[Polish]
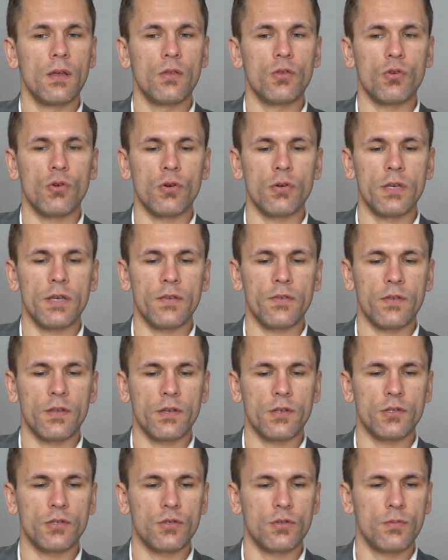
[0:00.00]
to
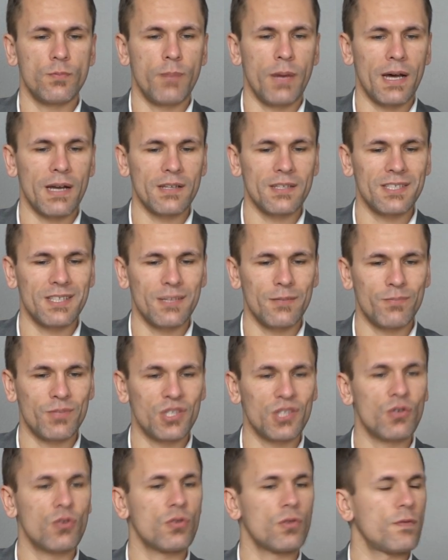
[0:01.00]
jesteś bardziej
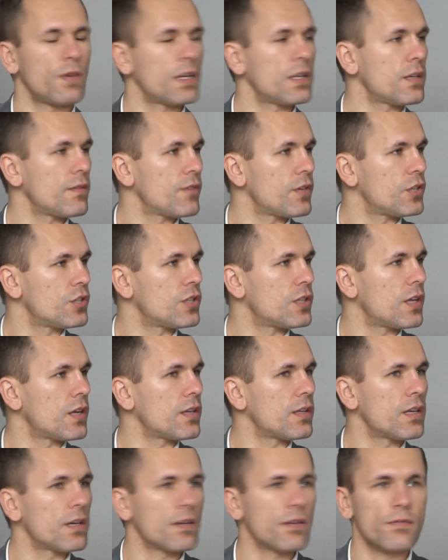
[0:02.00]
przygotowany na wejście na
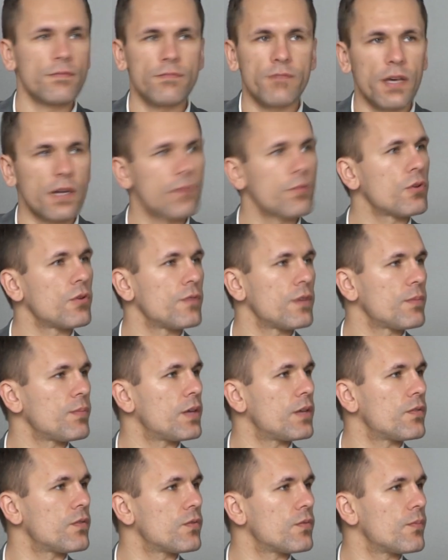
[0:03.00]
rynek w jakimkolwiek
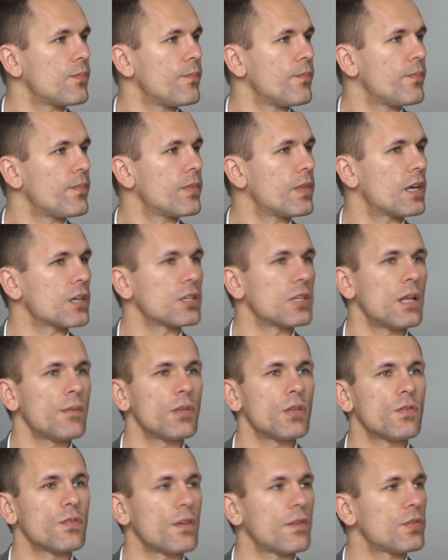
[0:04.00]
miejscu. Mhm. Także dla
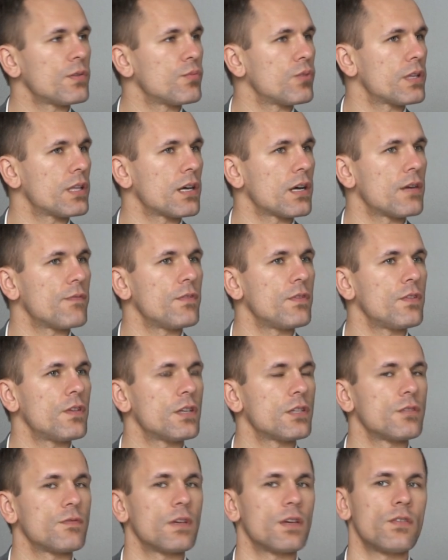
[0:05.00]
mnie to zawsze była taka
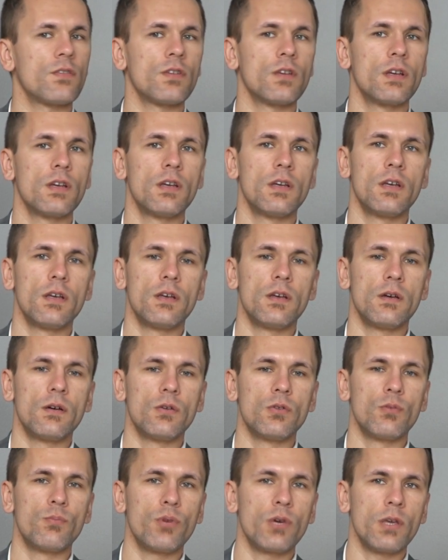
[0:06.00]
wizja, że wiesz,
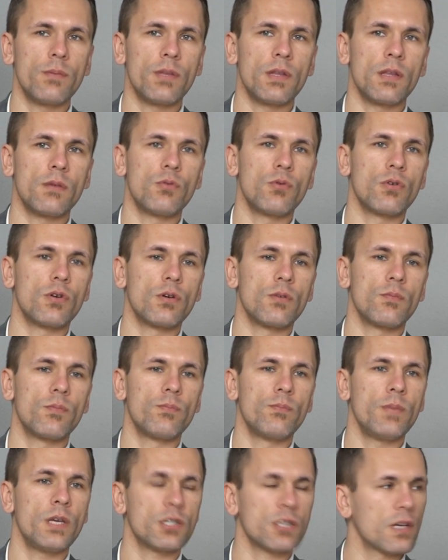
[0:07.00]
dopóki będę mógł
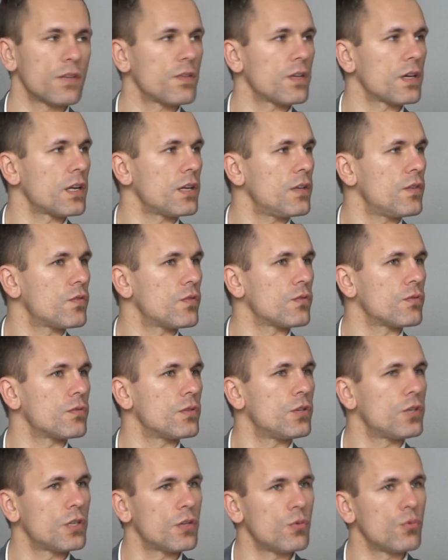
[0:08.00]
mieszkać za granicą
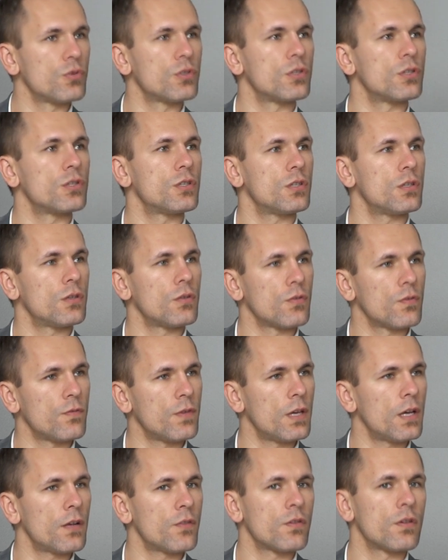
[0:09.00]
i się uczyć i
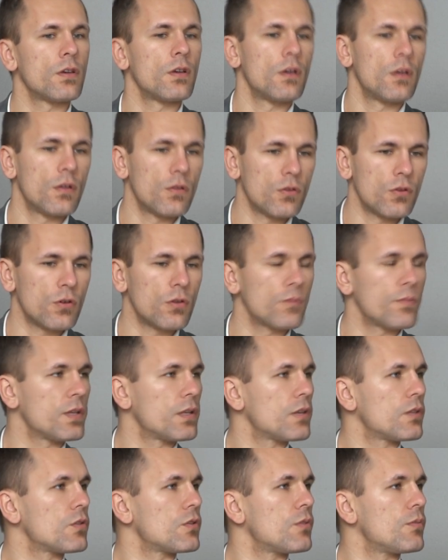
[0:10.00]
rozwijać, to
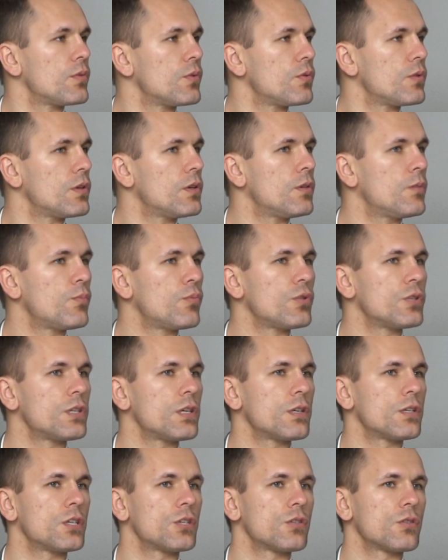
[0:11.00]
będę to robił i
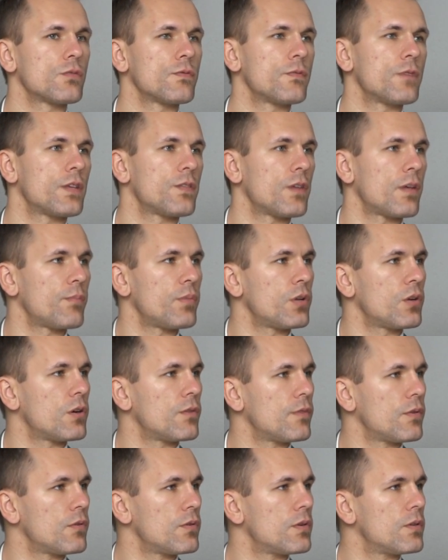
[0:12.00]
później gdzieś tą wiedzę
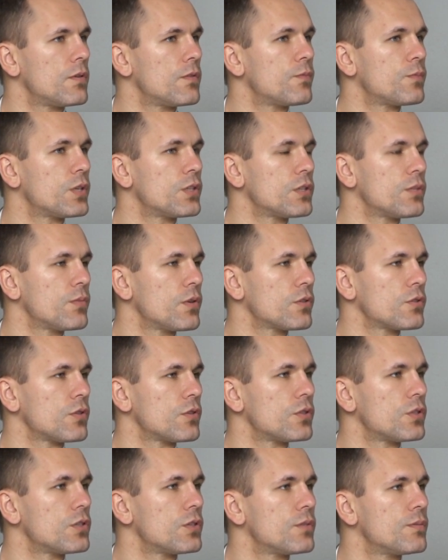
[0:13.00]
aplikował e, w
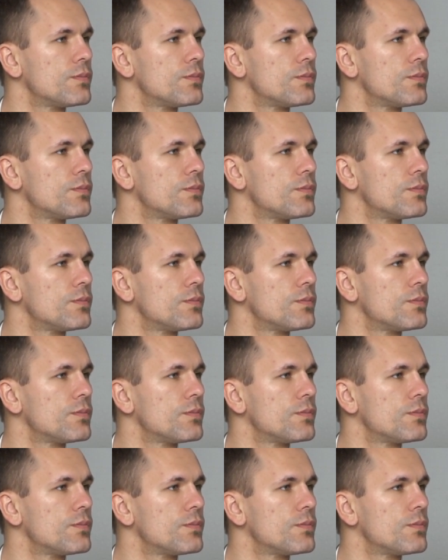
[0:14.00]
przedsiębiorczości.